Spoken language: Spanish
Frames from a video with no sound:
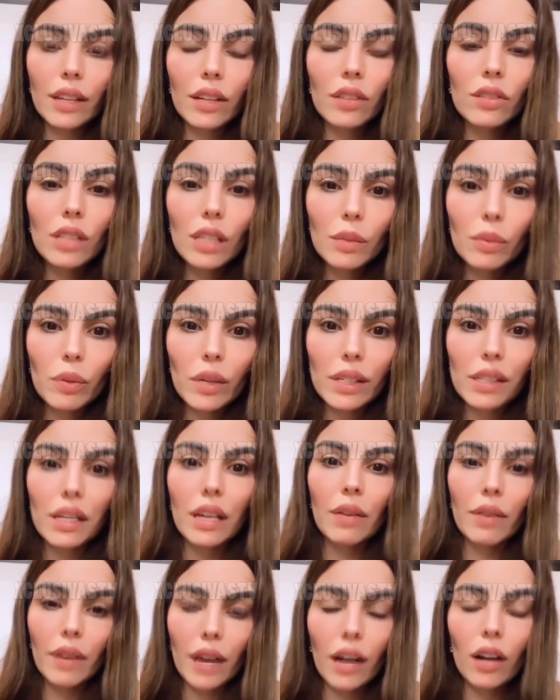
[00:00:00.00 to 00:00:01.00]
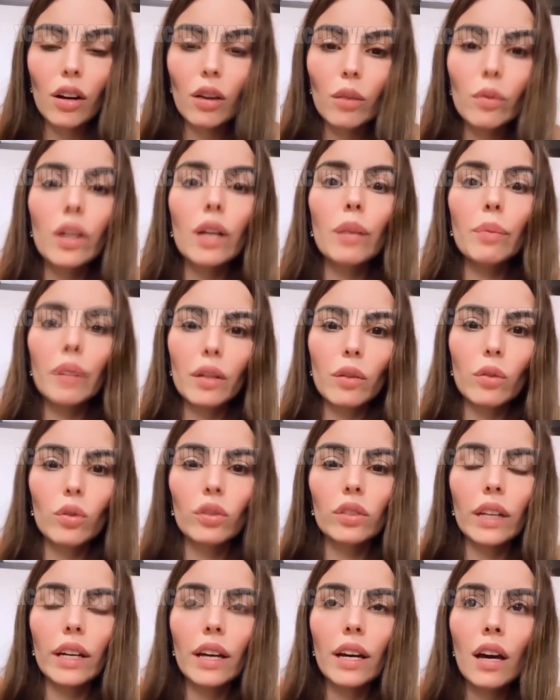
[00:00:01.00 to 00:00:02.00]
años después idean cómo
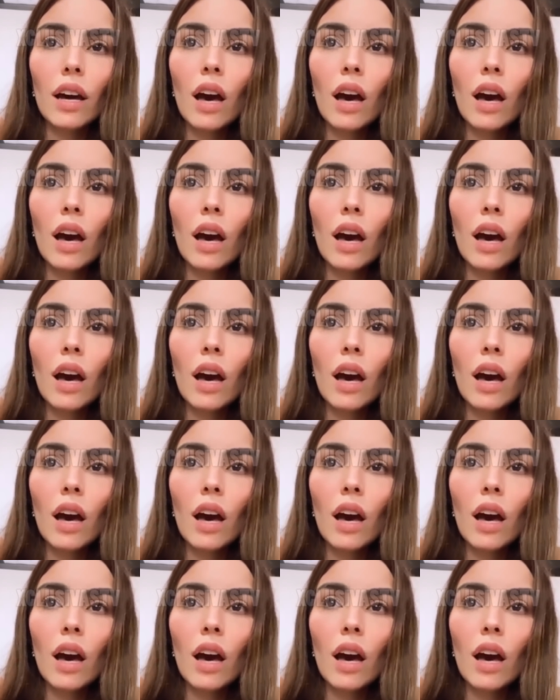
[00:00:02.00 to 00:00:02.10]
repercute.